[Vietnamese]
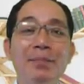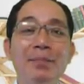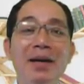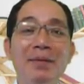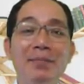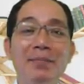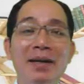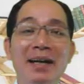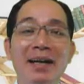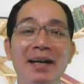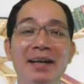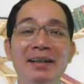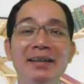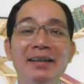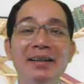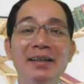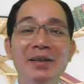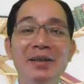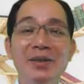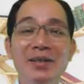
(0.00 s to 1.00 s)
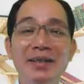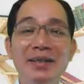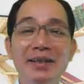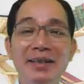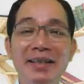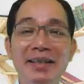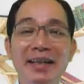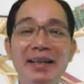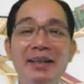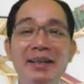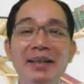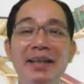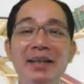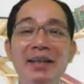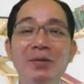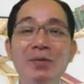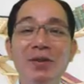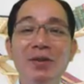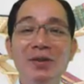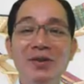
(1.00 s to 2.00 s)
Mama, Jin Thiên
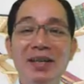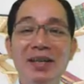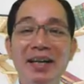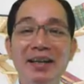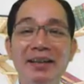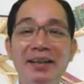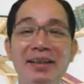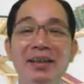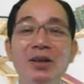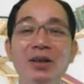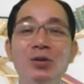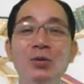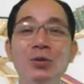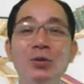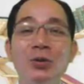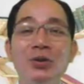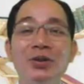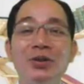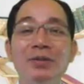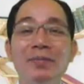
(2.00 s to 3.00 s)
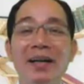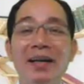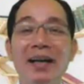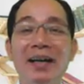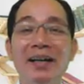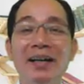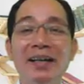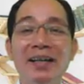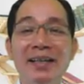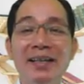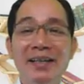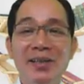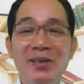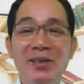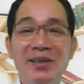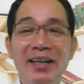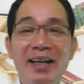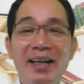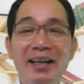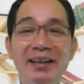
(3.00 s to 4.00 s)
kể wo giảng gì cơ cú sư bà
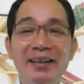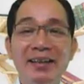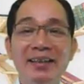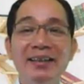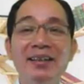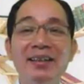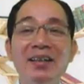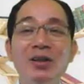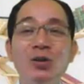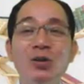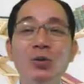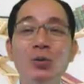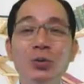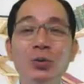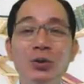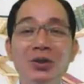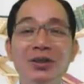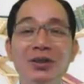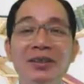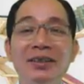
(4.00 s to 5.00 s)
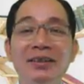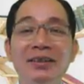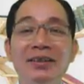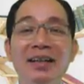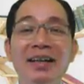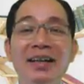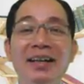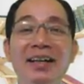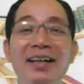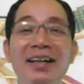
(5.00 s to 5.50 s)
Giảng gì cơ cú sư là